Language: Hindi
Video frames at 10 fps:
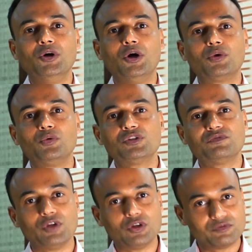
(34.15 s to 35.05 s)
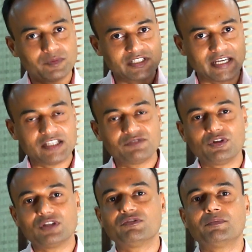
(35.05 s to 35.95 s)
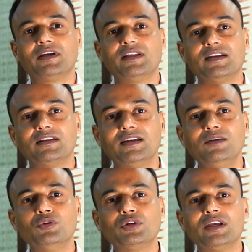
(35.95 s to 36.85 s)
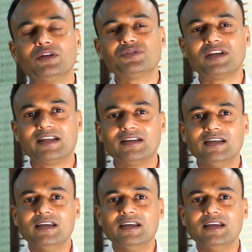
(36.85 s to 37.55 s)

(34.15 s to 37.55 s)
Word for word: और उस फिलॉसफी चाइनीज़ फिलॉसफी पे आधारित हैं उनके अनुसार